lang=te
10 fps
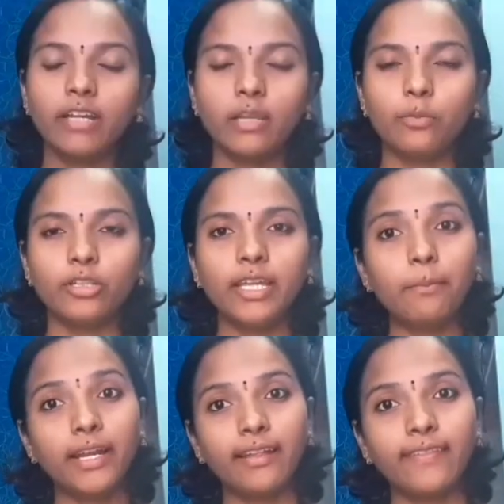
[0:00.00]
లేకపోతే
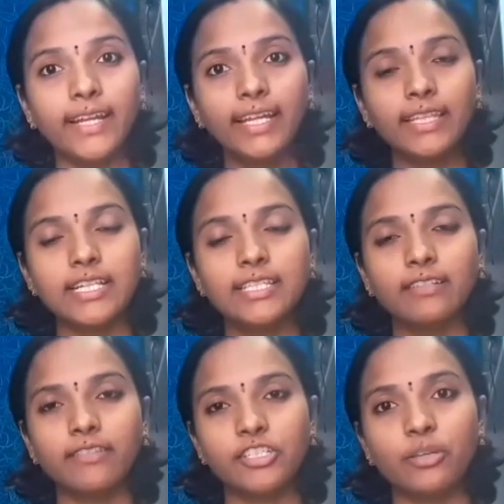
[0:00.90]
మనందరికీ
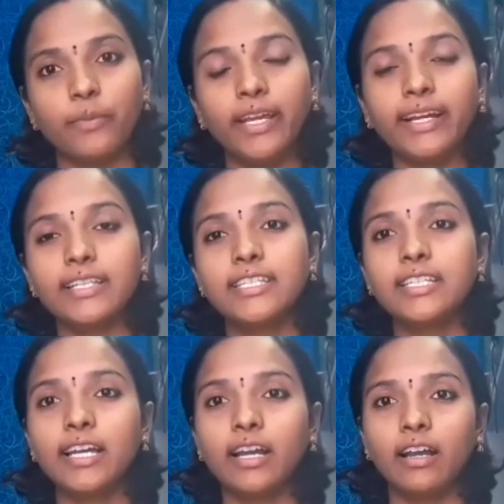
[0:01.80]
తెలిసిన విషయమే
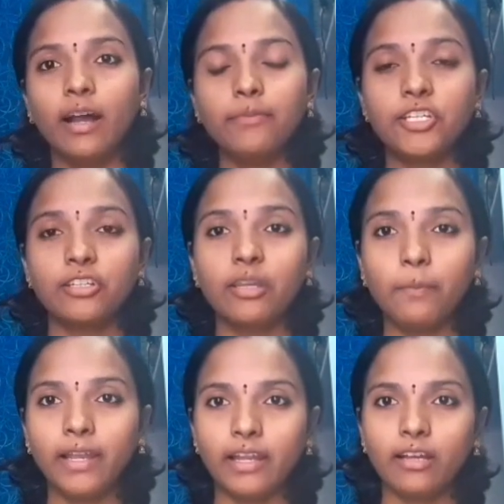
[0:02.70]
ఖచ్చితంగా
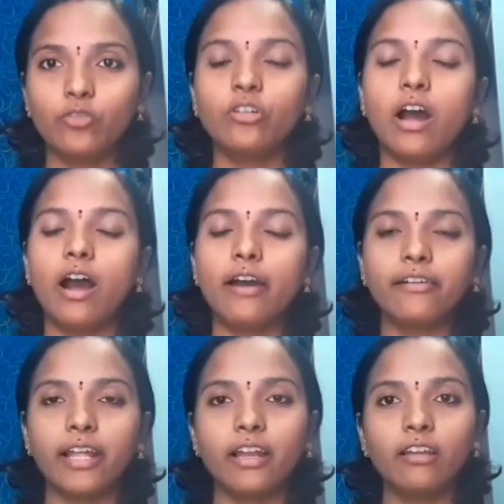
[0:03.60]
చిన్నపిల్లలకు ఆరు
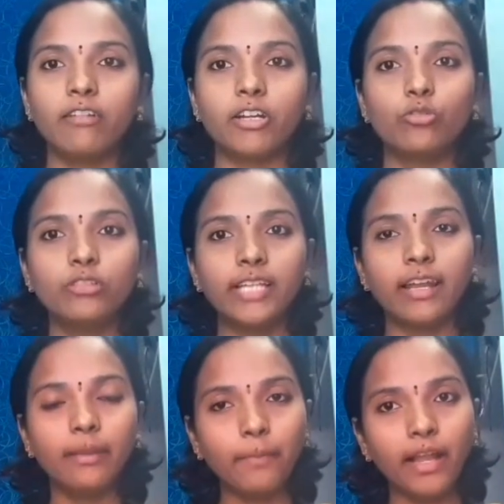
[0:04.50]
నెలల వరకు
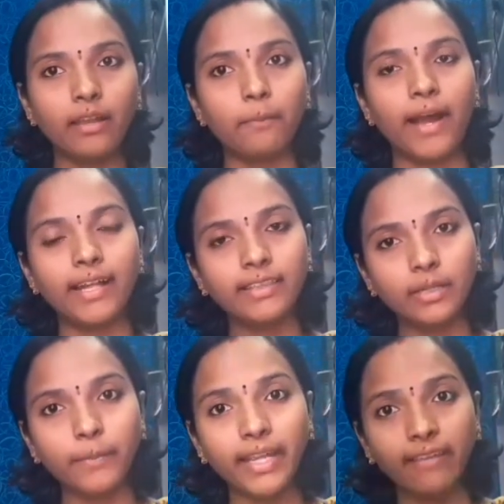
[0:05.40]
తల్లి పాలన
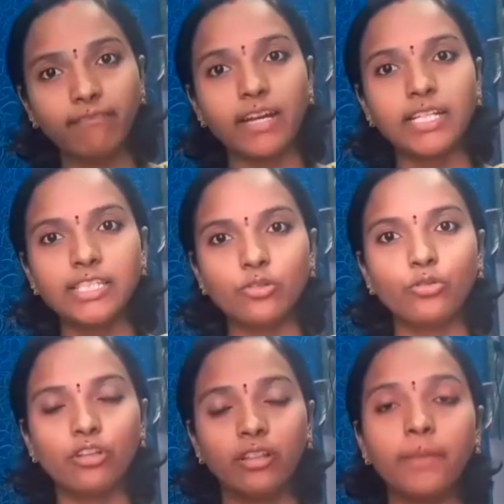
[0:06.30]
మాత్రమే ఇవ్వాల్సి
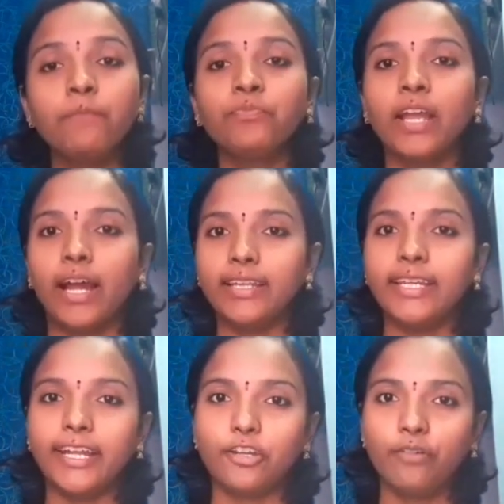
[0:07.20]
ఉంటుంది
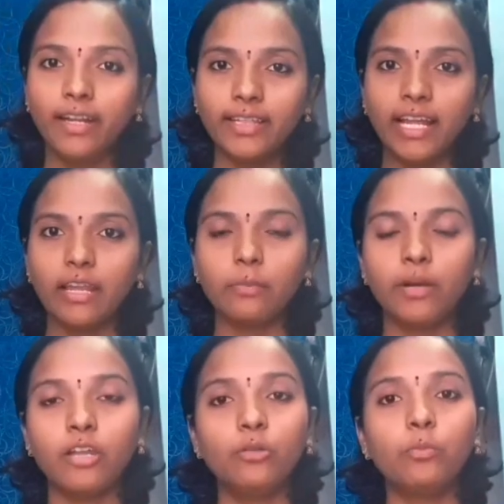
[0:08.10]
అది ఎటువంటి
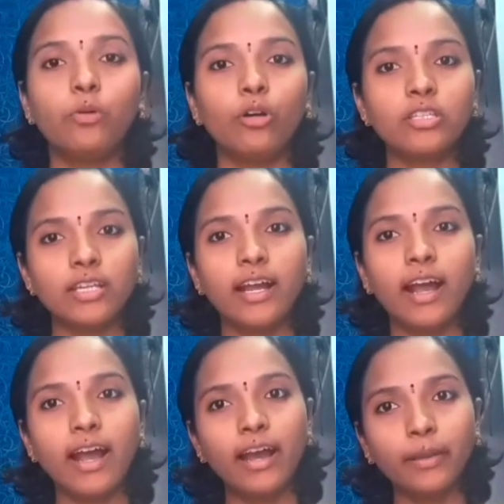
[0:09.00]
తల్లిపాలు
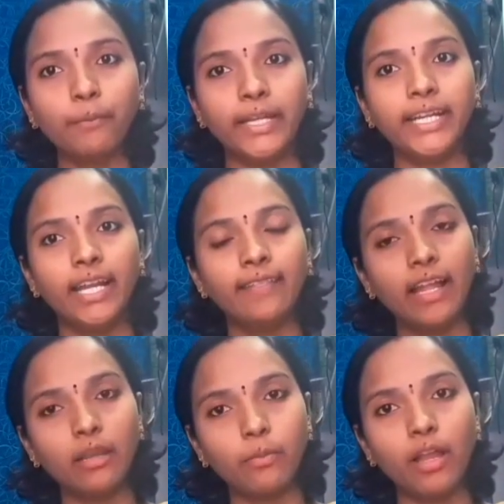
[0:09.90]
పోషకాహారం నిండిన
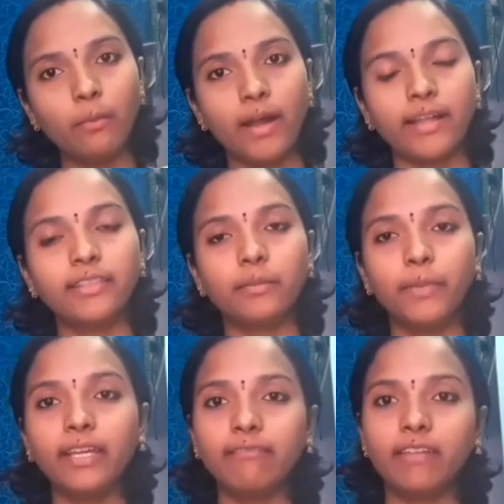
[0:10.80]
తల్లిపాలు
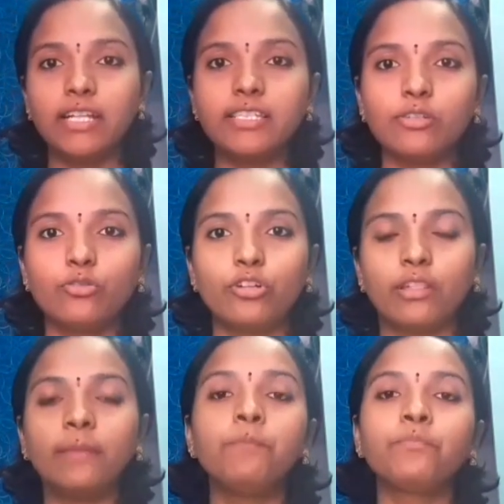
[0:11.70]
మాత్రమే ఇవ్వాల్సి
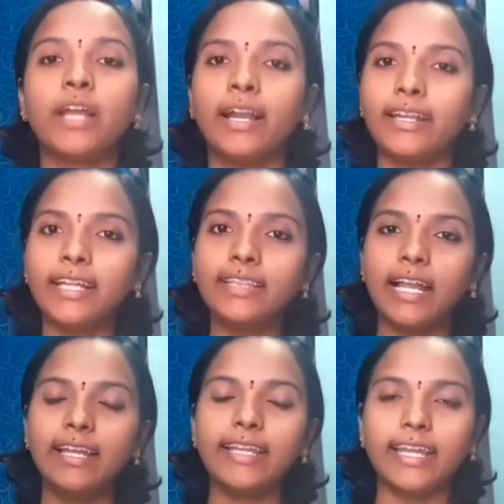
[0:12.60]
ఉంటుంది అంటే
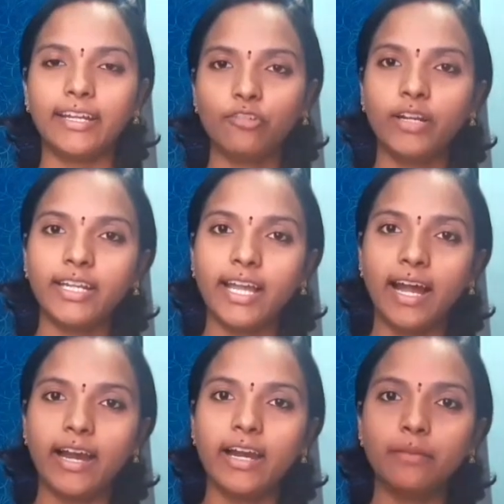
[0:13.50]
తల్లి ఎటువంటి
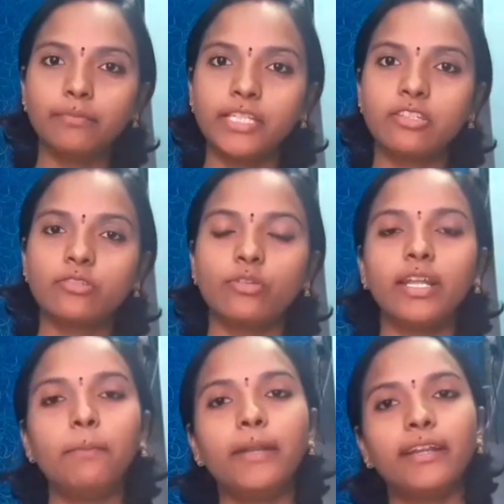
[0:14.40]
ఆహారం
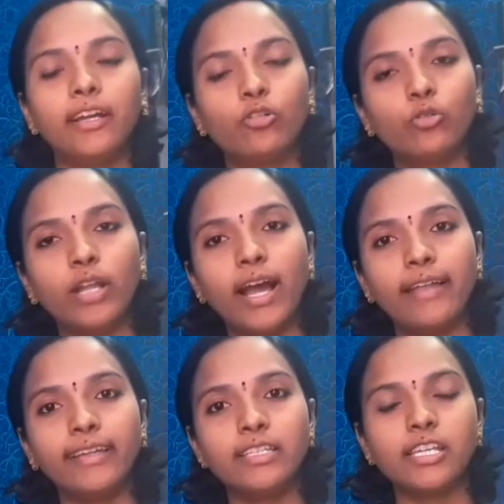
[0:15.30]
తీసుకుంటే బిడ్డకు కూడా
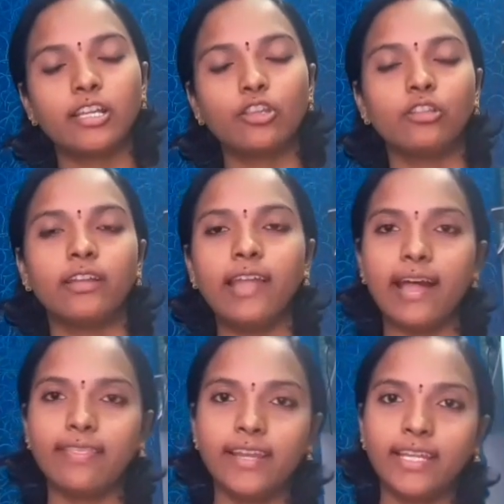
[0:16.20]
అదే చేరుతుందని
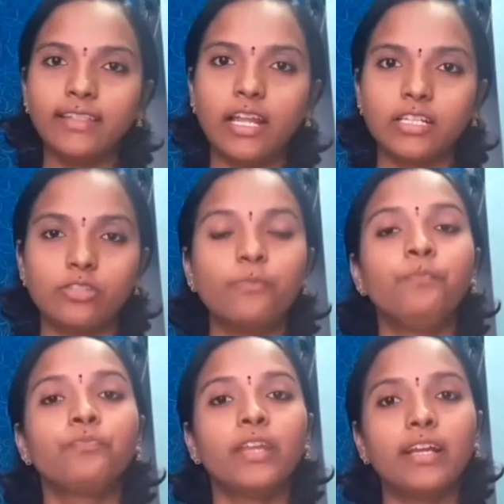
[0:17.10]
అందరికీ తెలుసు
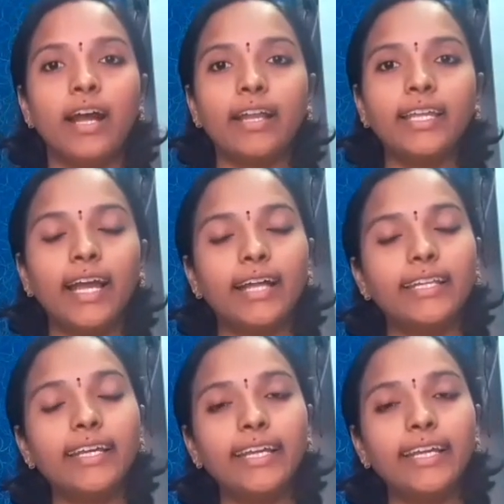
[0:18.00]
కానీ అదే